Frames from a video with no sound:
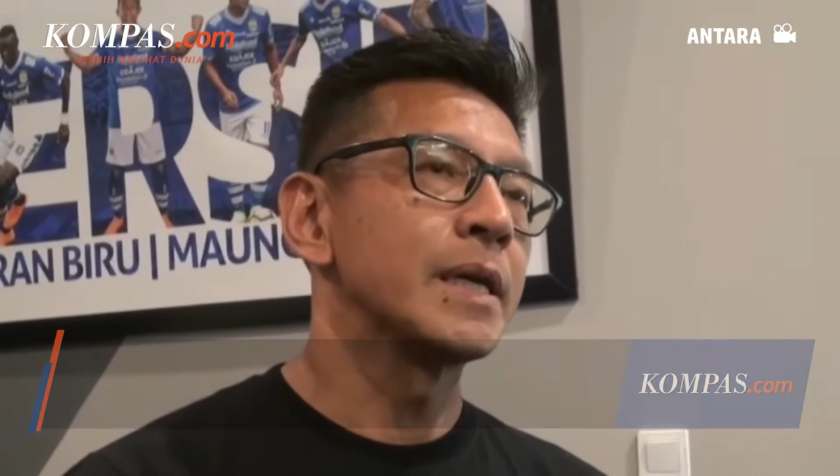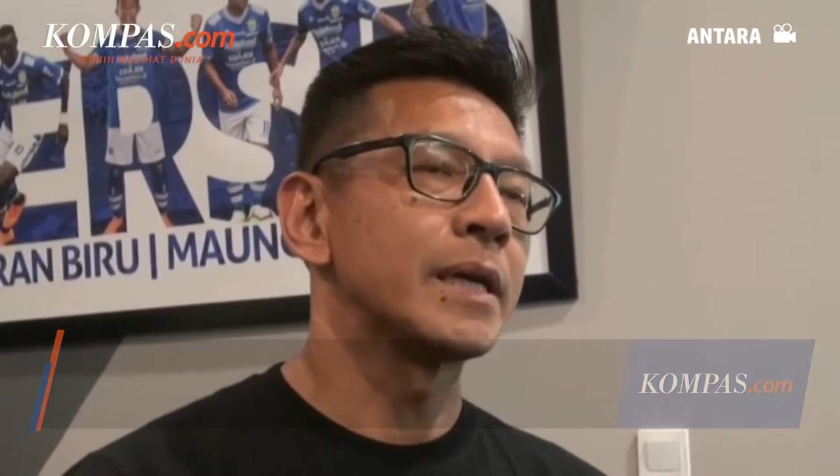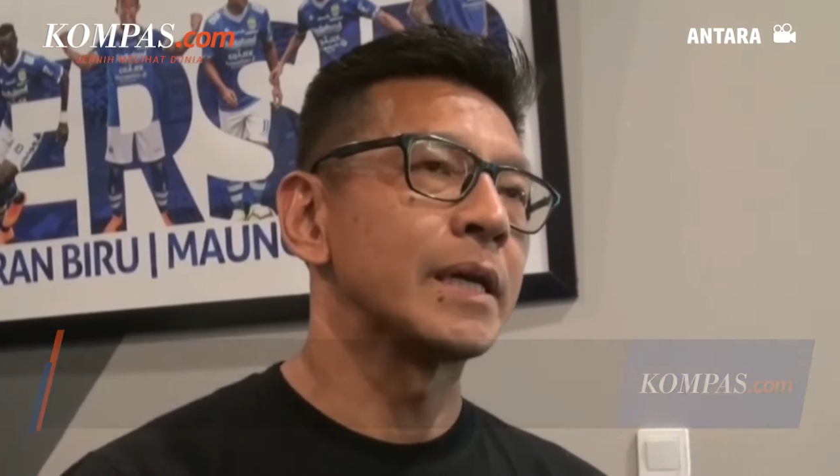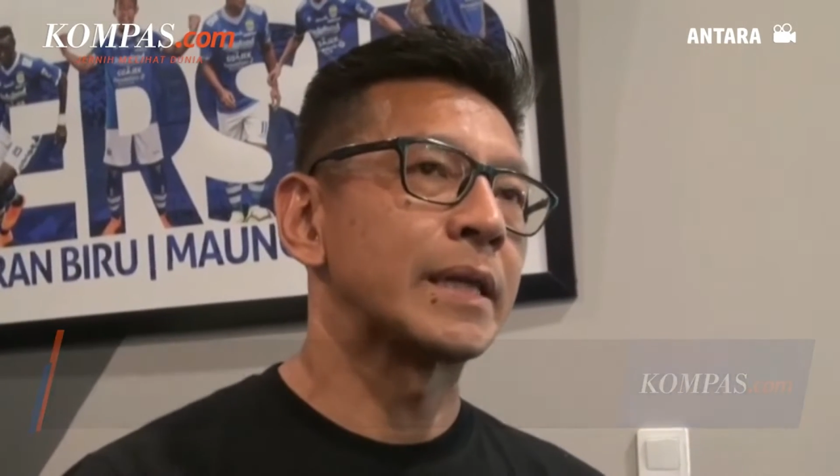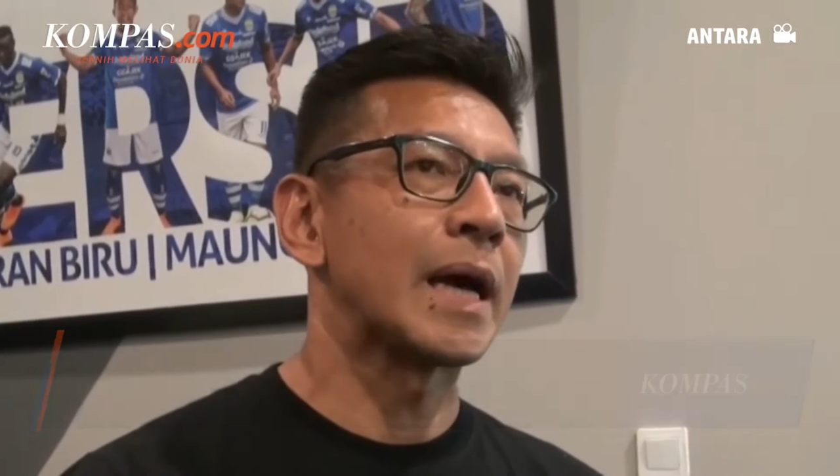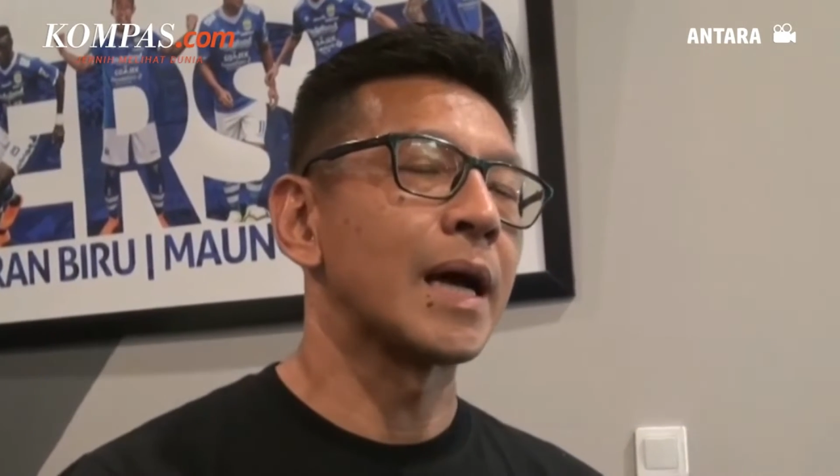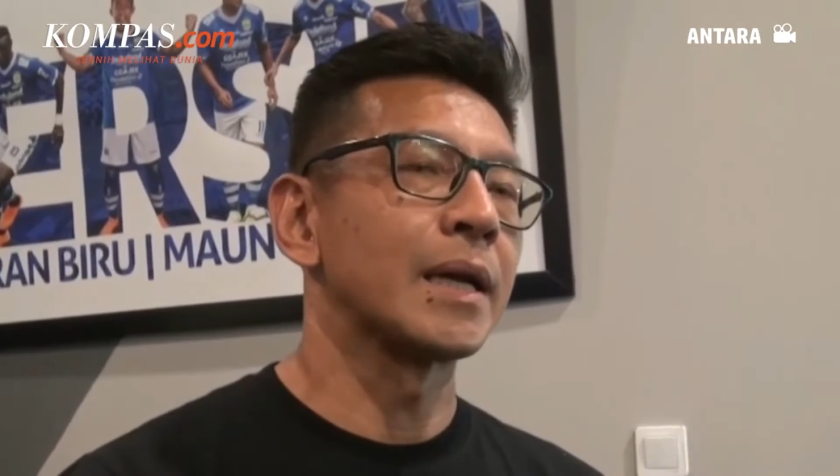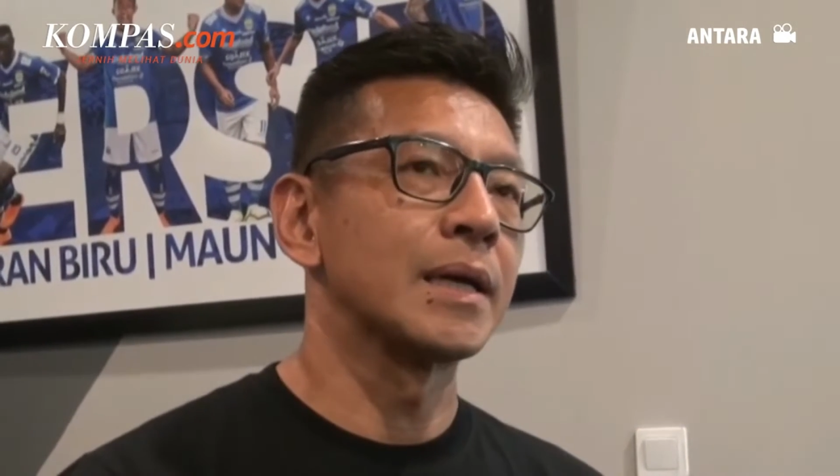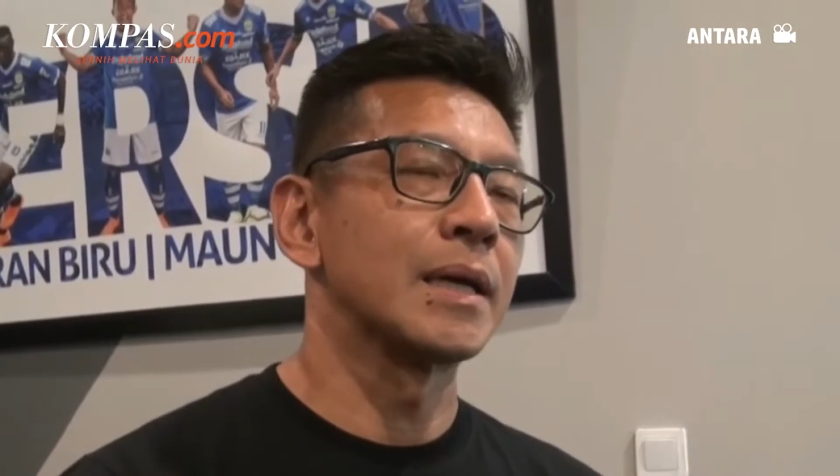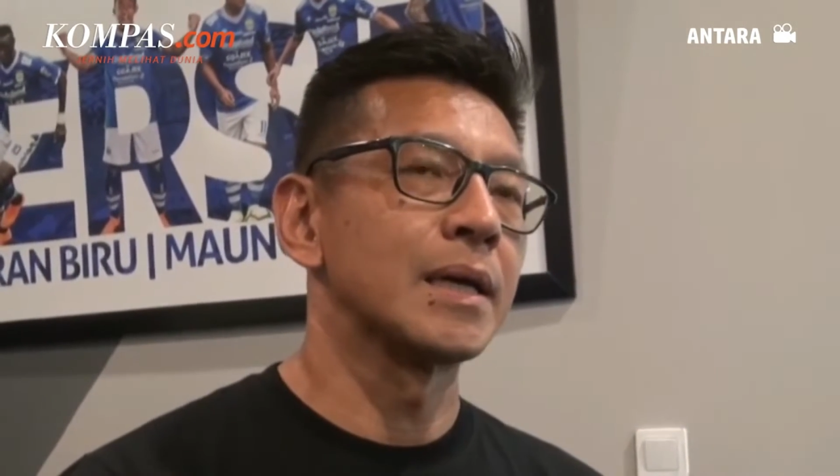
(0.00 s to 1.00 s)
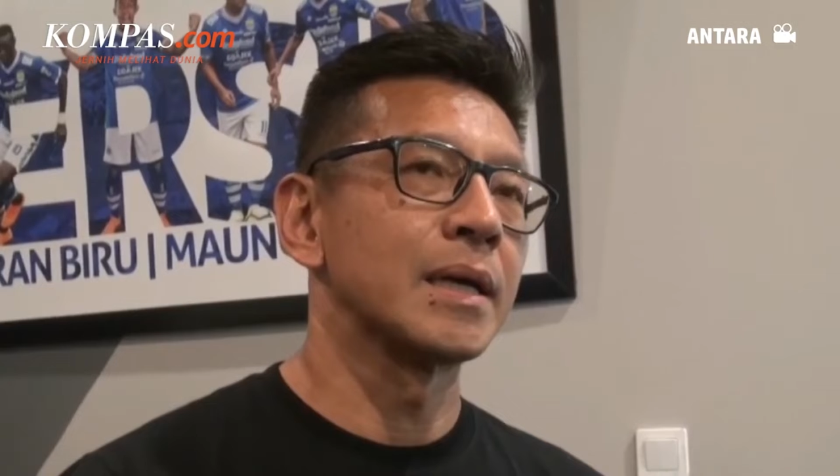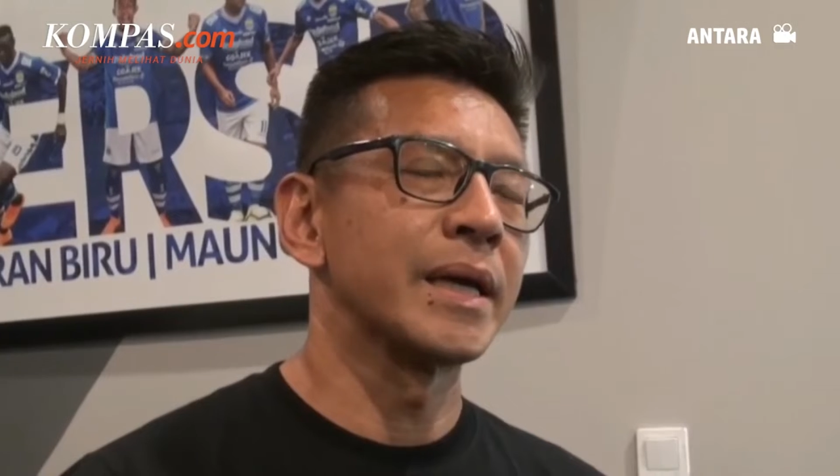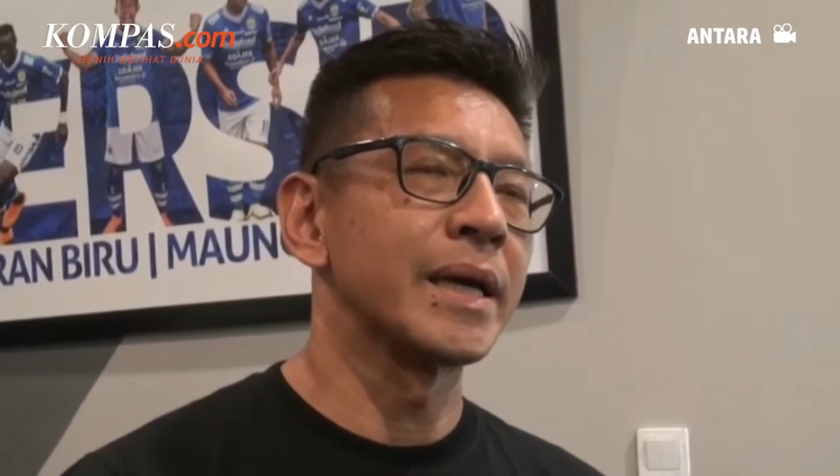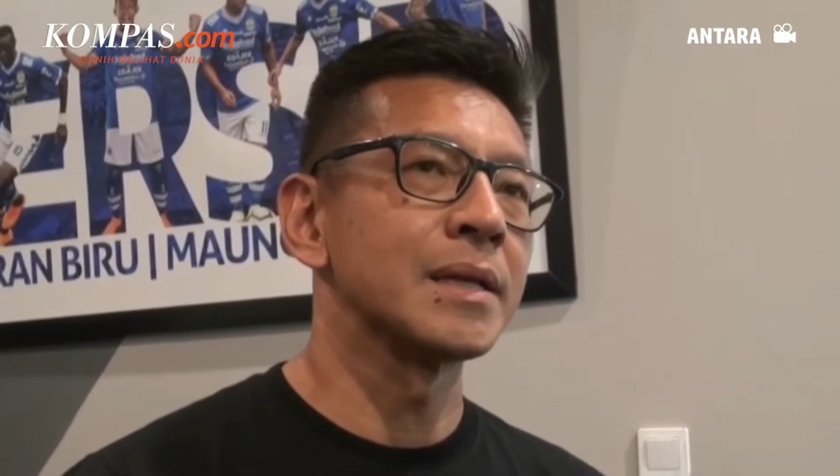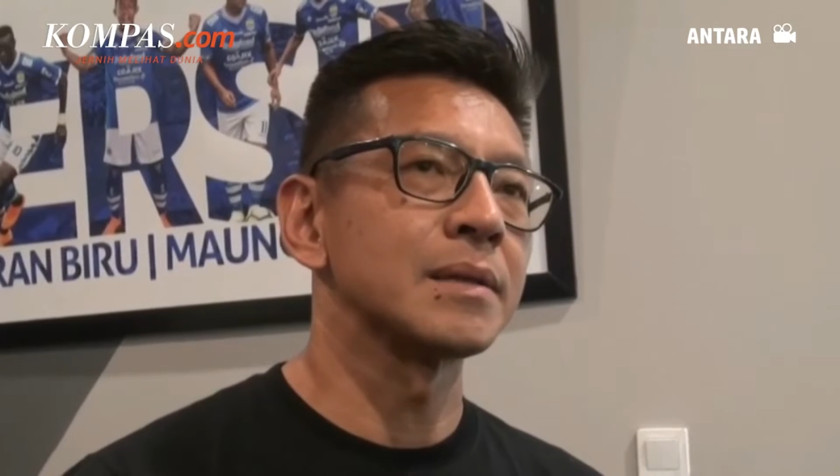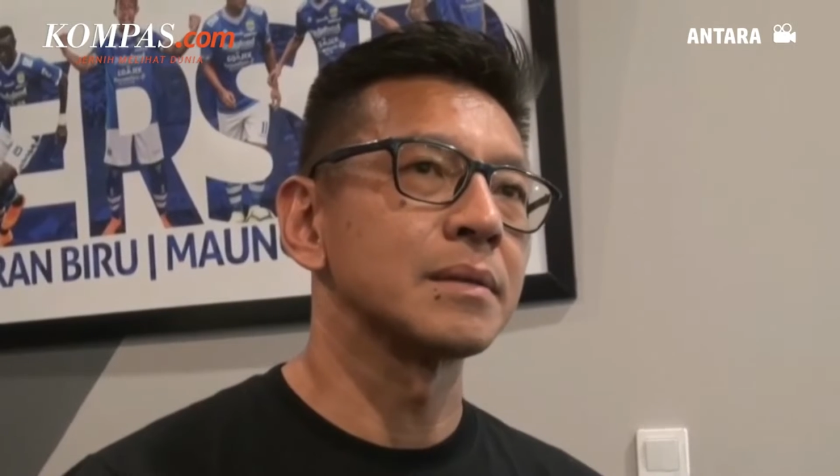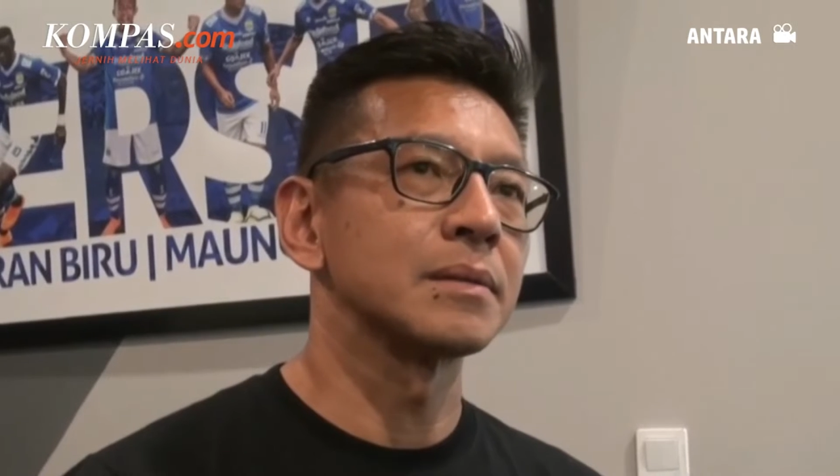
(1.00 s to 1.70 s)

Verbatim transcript: kita ad, e, ingin